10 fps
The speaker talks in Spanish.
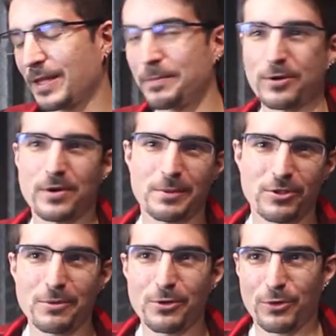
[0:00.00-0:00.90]
y,
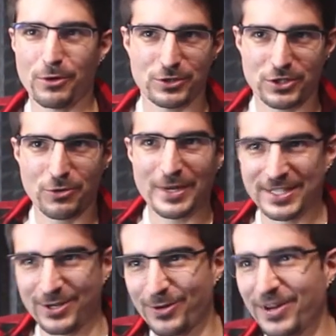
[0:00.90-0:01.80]
programación de videojuegos, lo
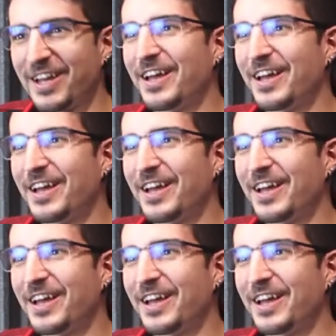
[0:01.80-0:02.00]
básico.